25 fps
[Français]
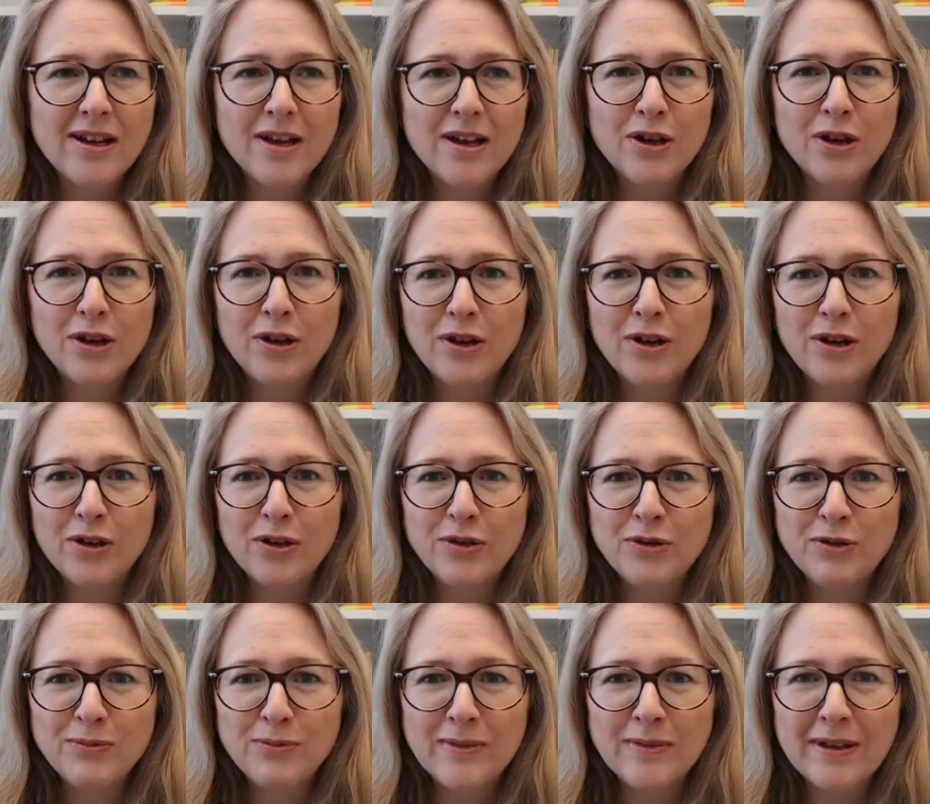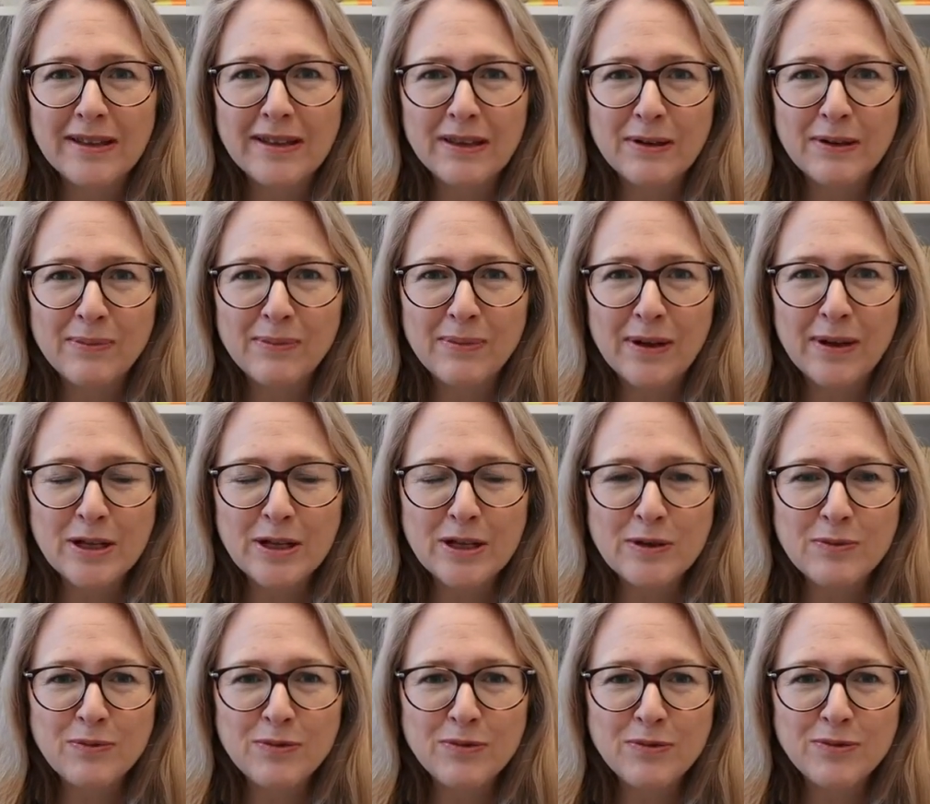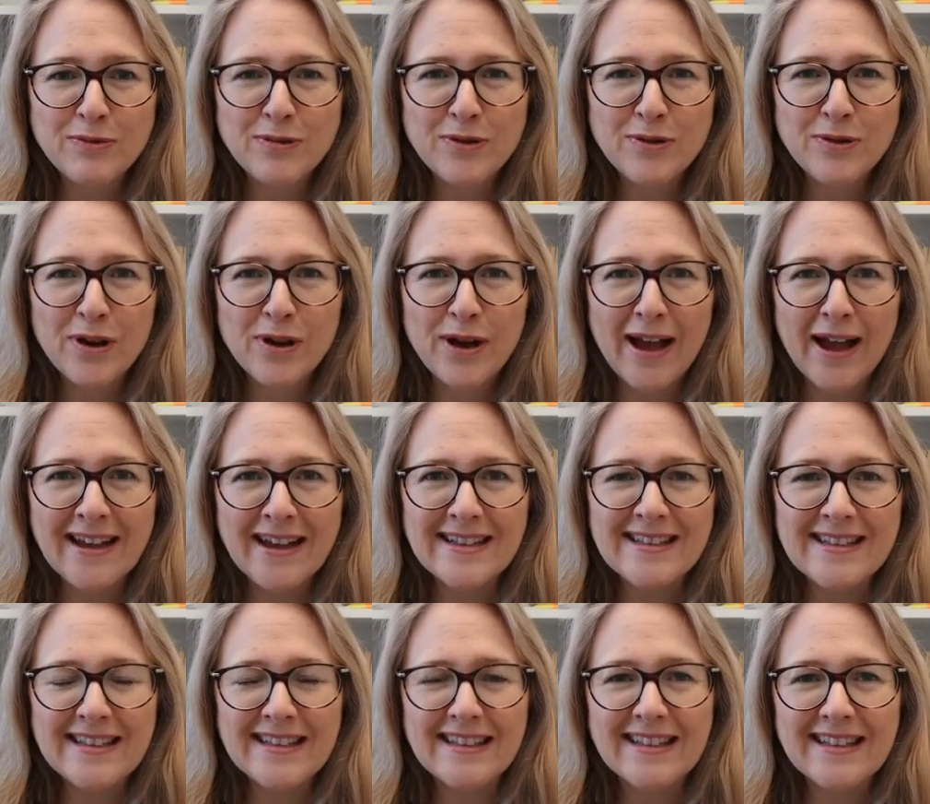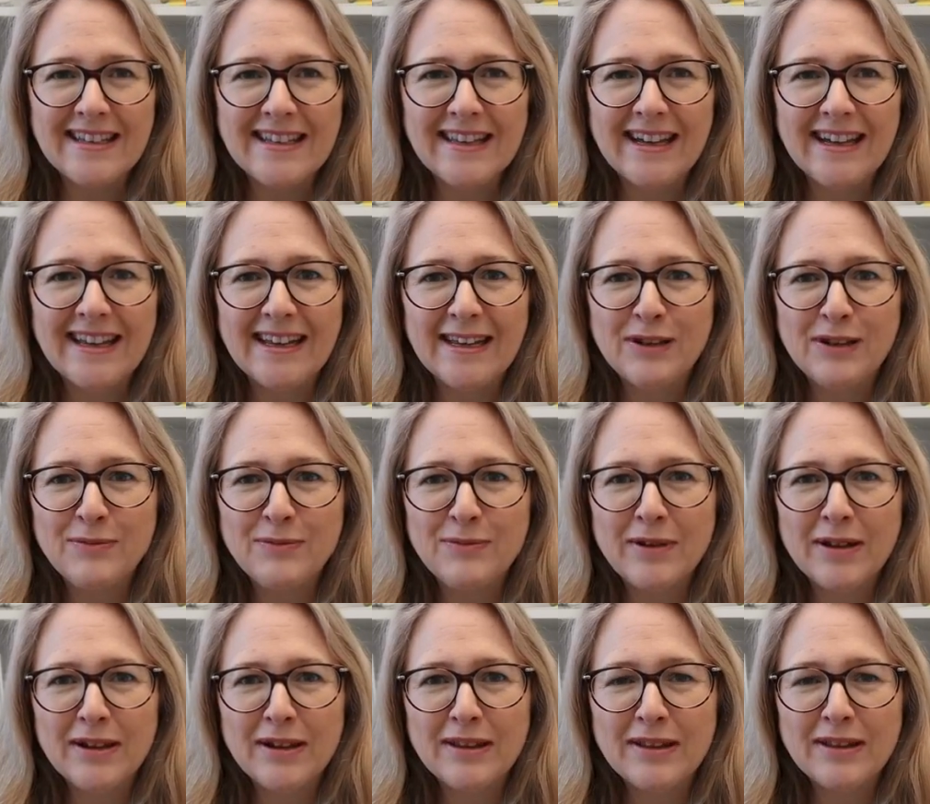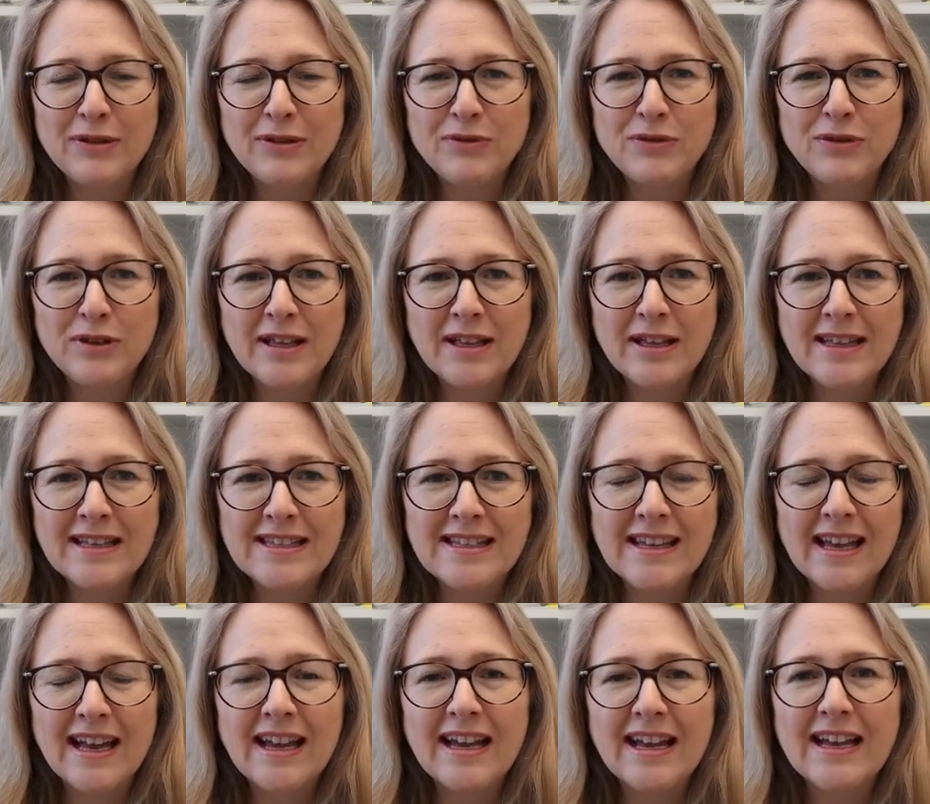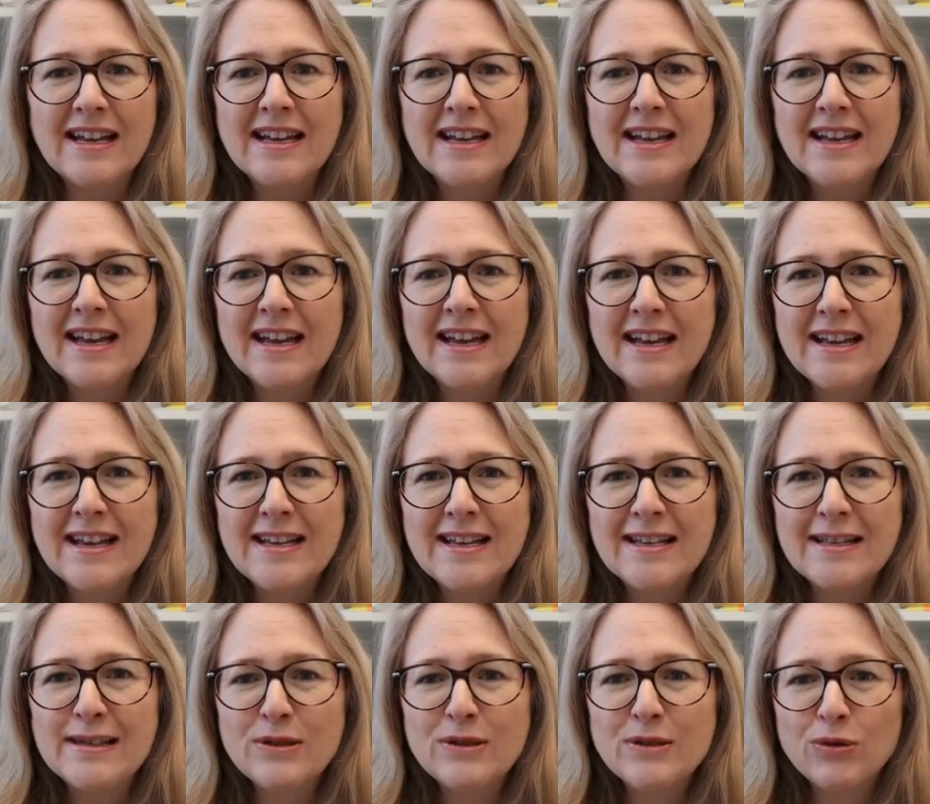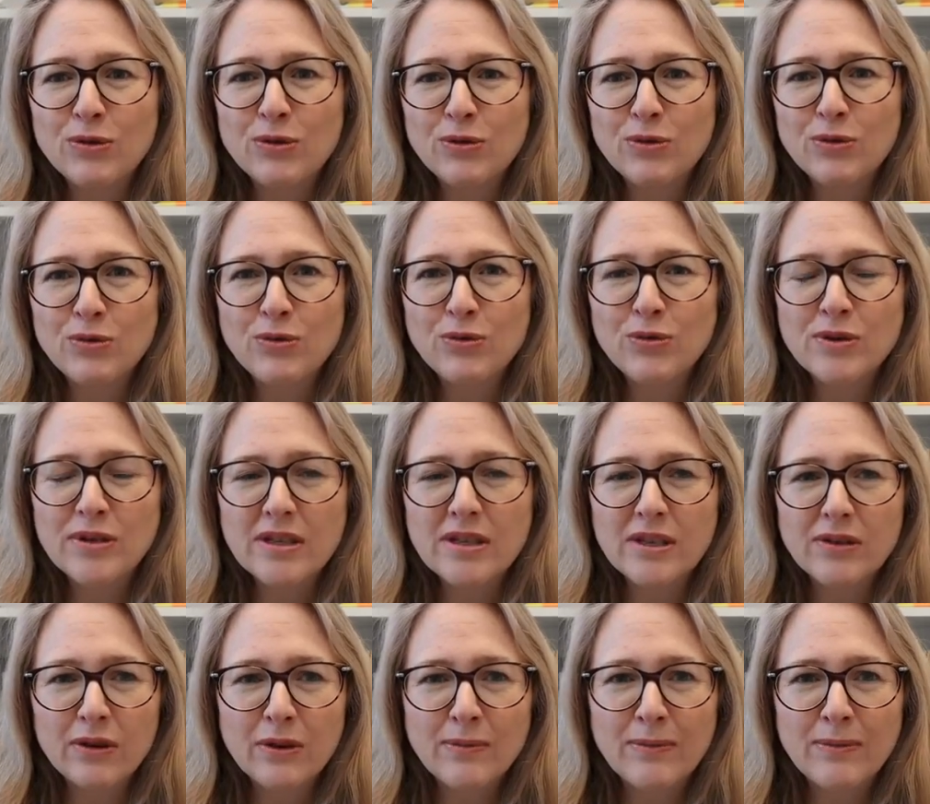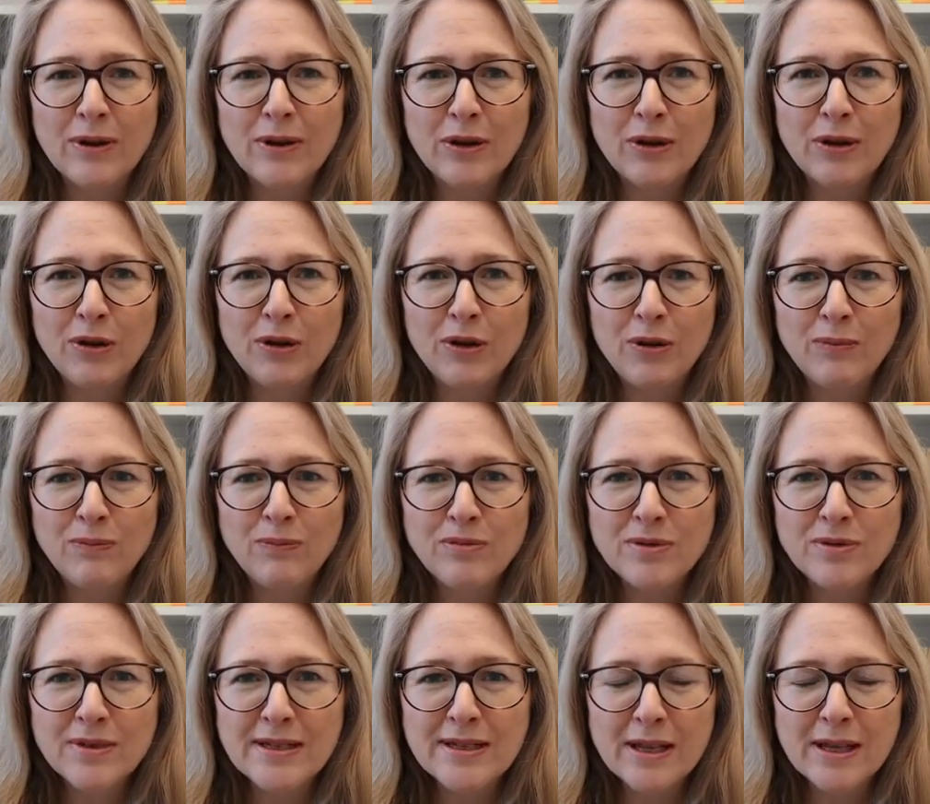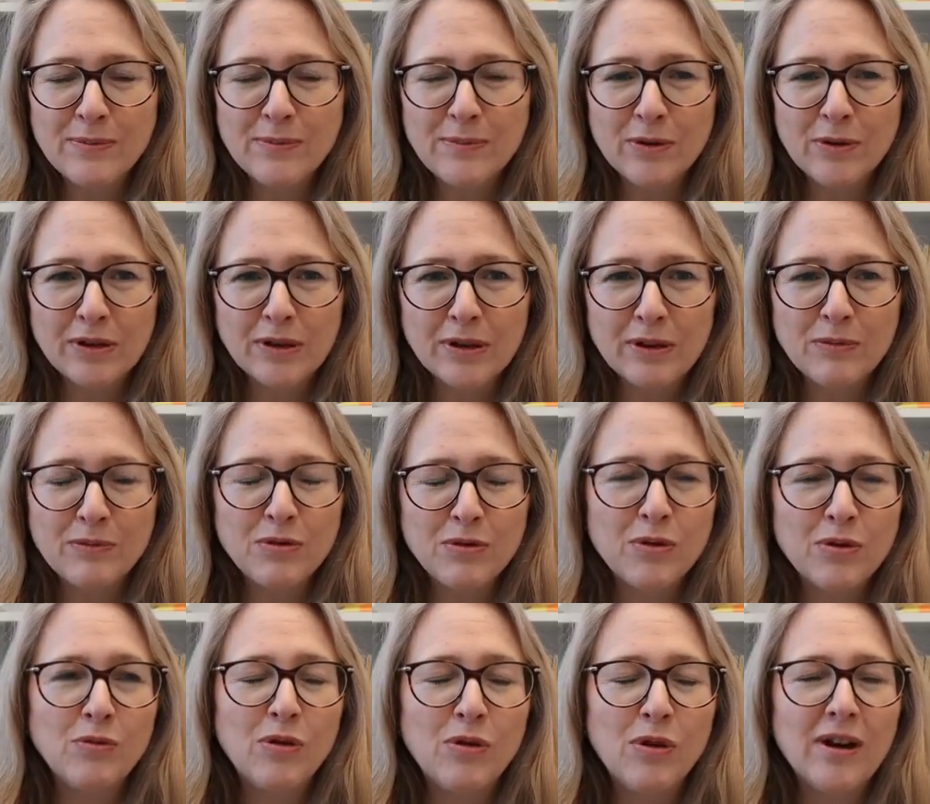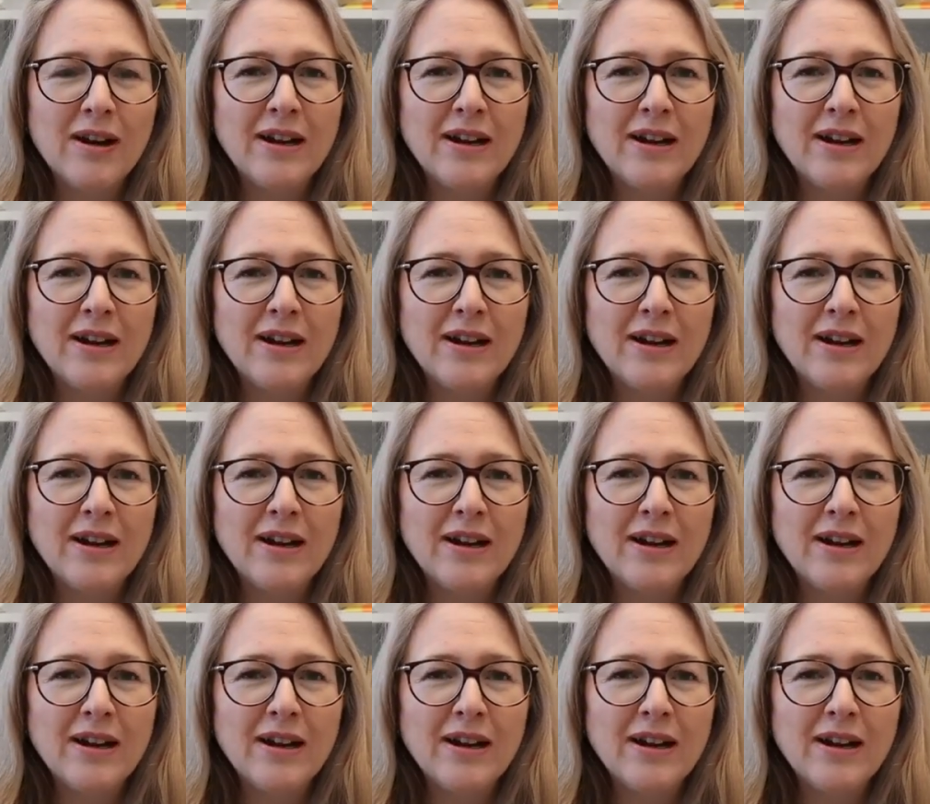euh, tout mettre en place pour accéder à la liberté financière et surtout, ce qui est vraiment le plus important pour moi,